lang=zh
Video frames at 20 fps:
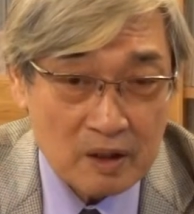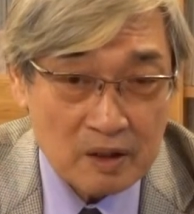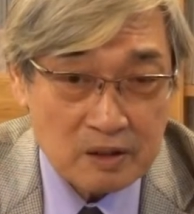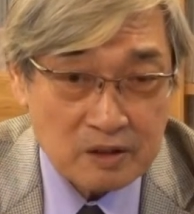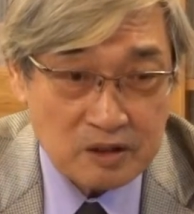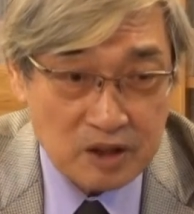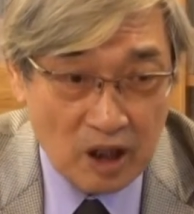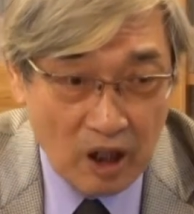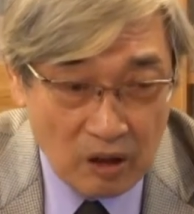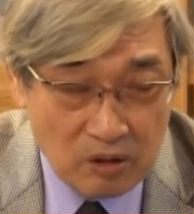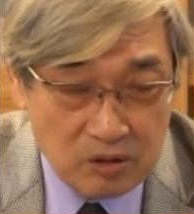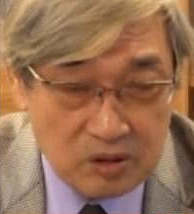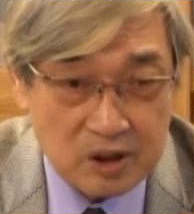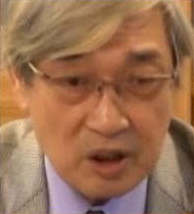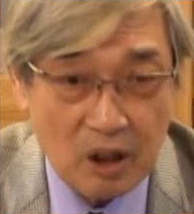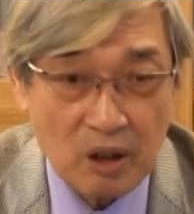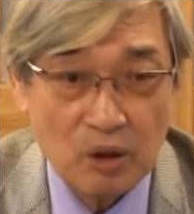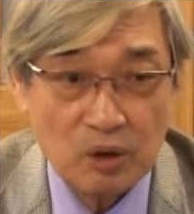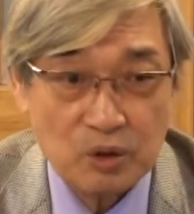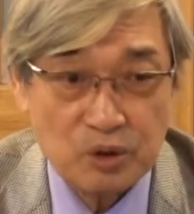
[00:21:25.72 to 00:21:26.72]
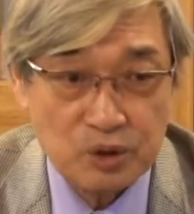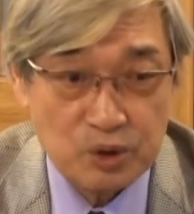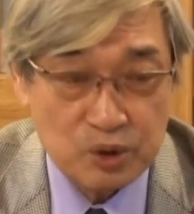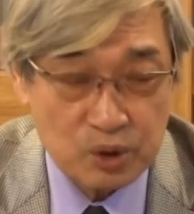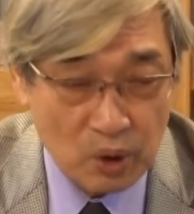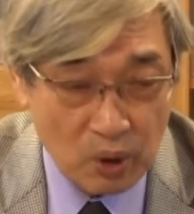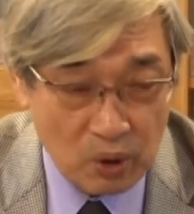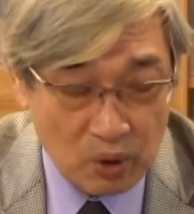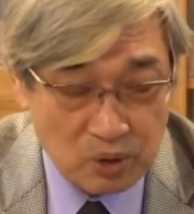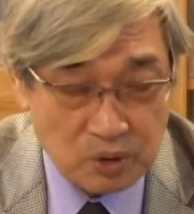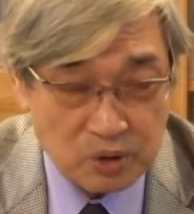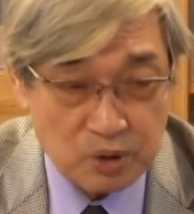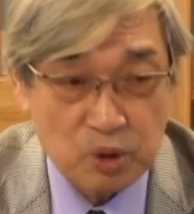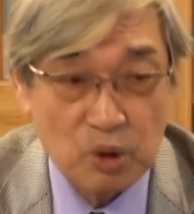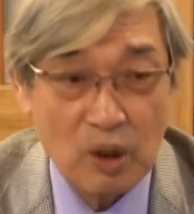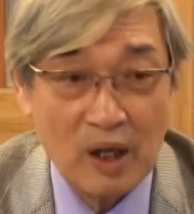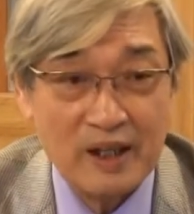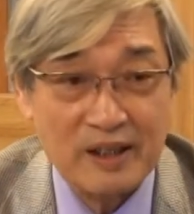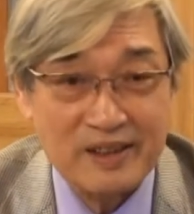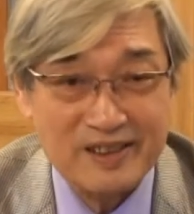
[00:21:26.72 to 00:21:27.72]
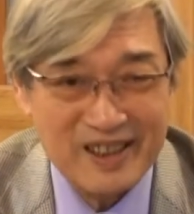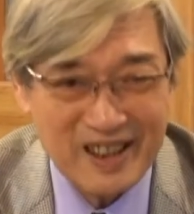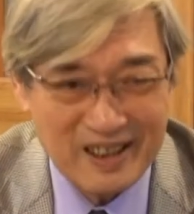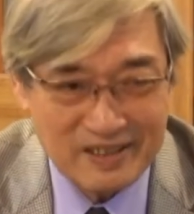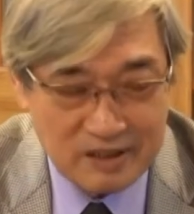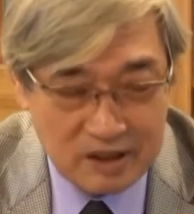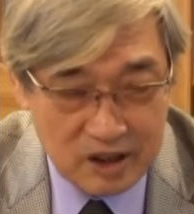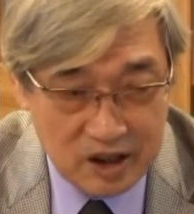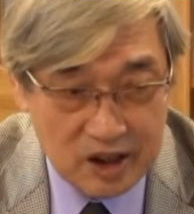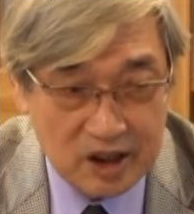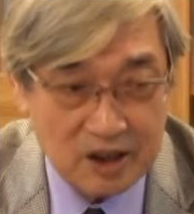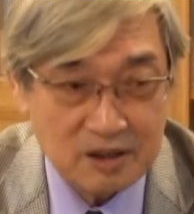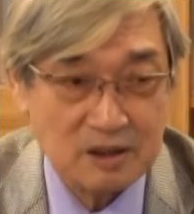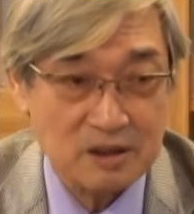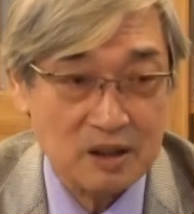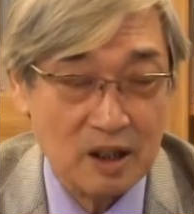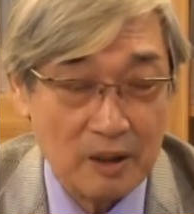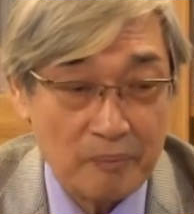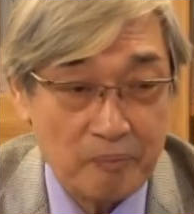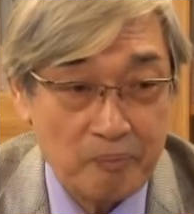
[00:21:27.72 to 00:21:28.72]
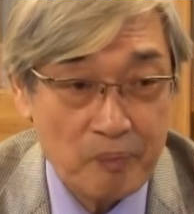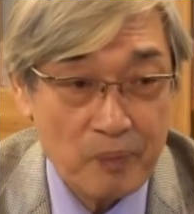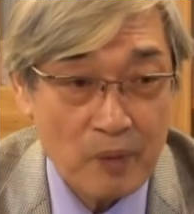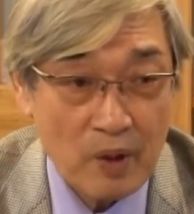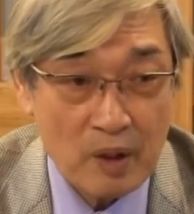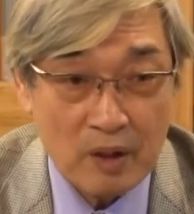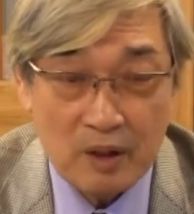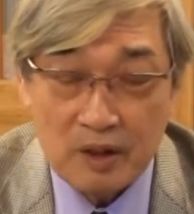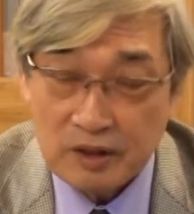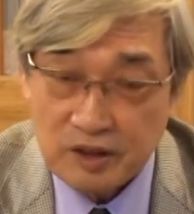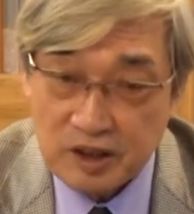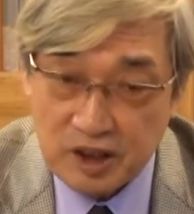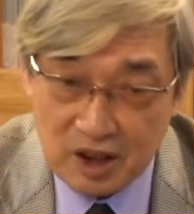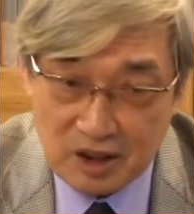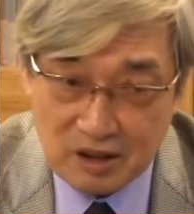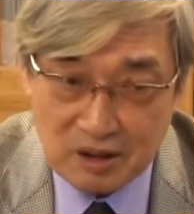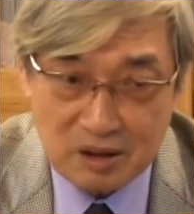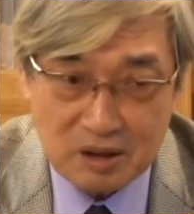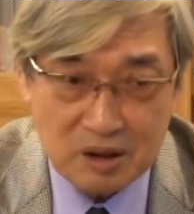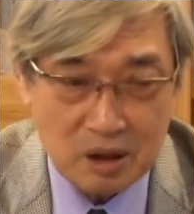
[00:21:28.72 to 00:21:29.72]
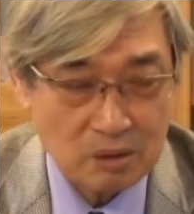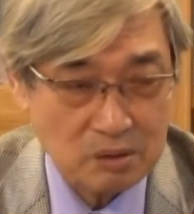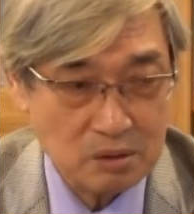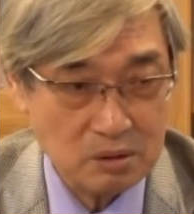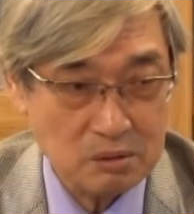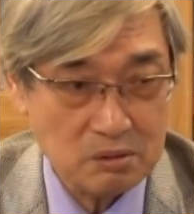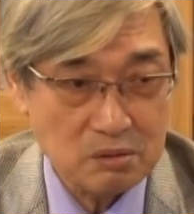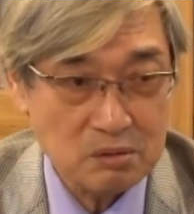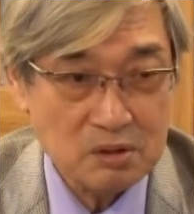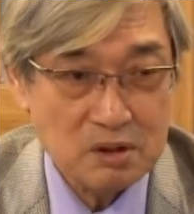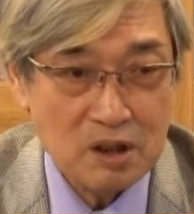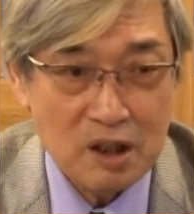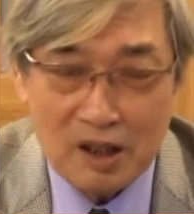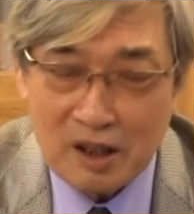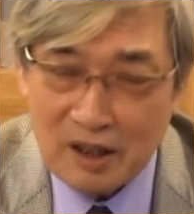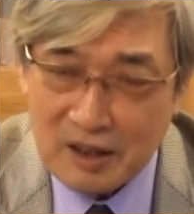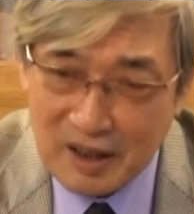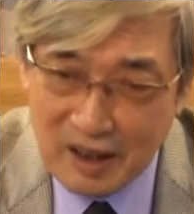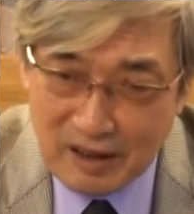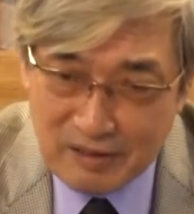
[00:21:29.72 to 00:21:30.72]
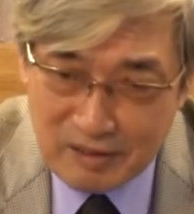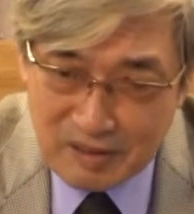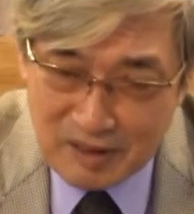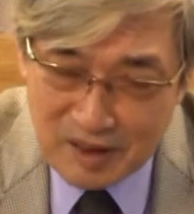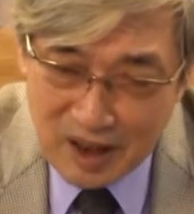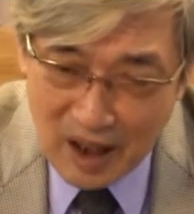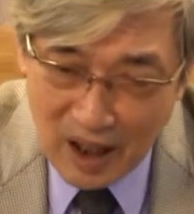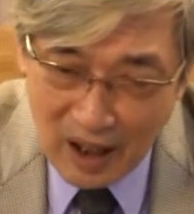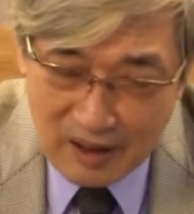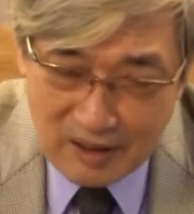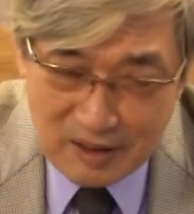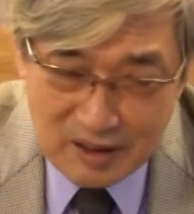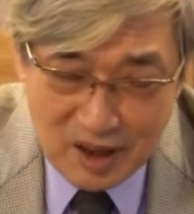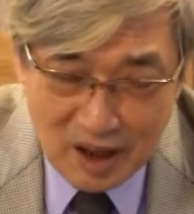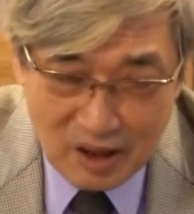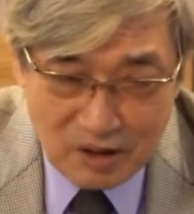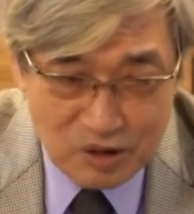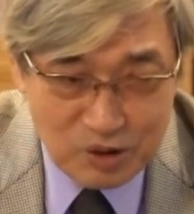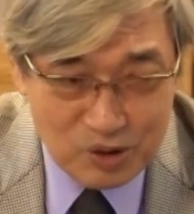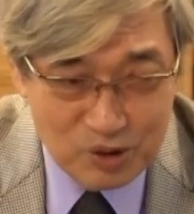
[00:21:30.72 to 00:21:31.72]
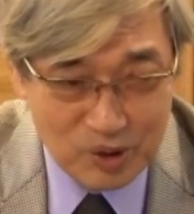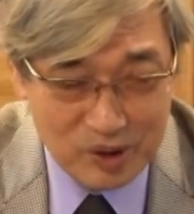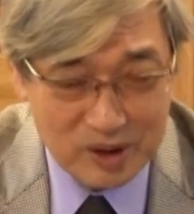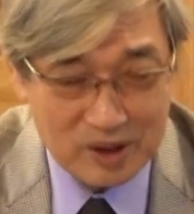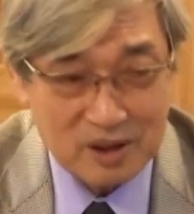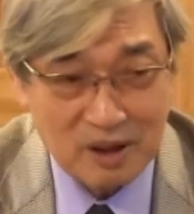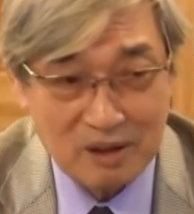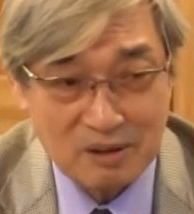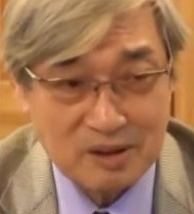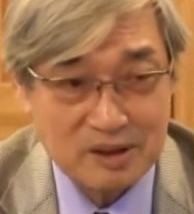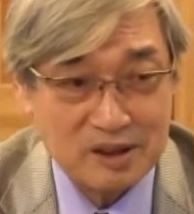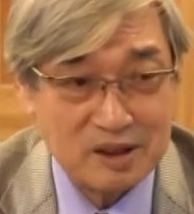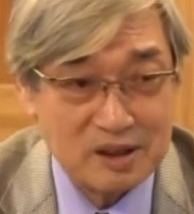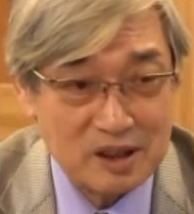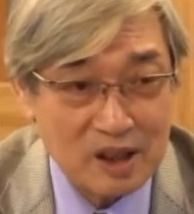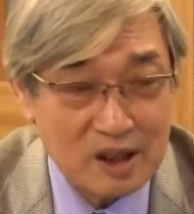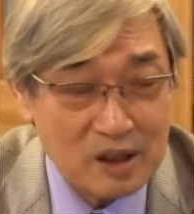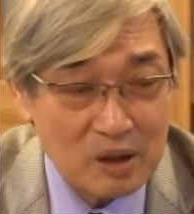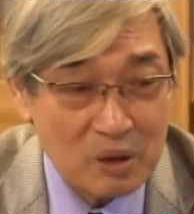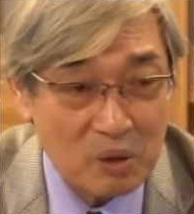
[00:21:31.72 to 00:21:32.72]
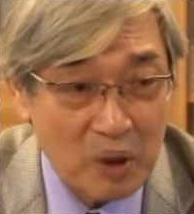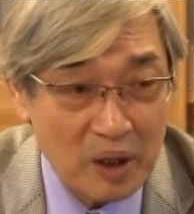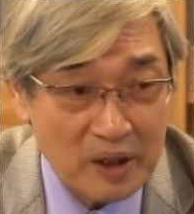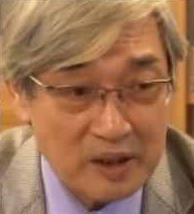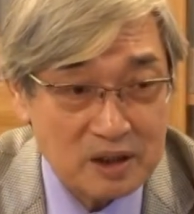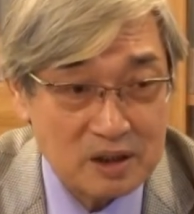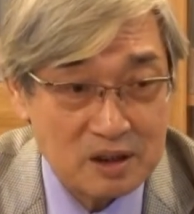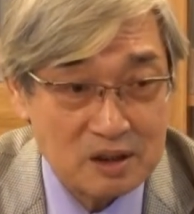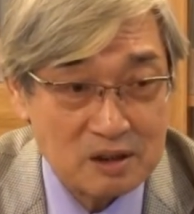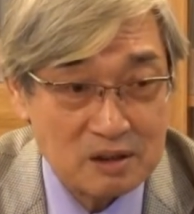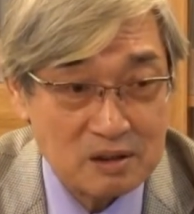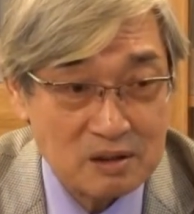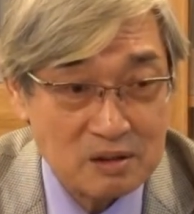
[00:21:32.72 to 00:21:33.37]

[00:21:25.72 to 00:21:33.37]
曹操总算认清了荆州跟长江水道之间的关系，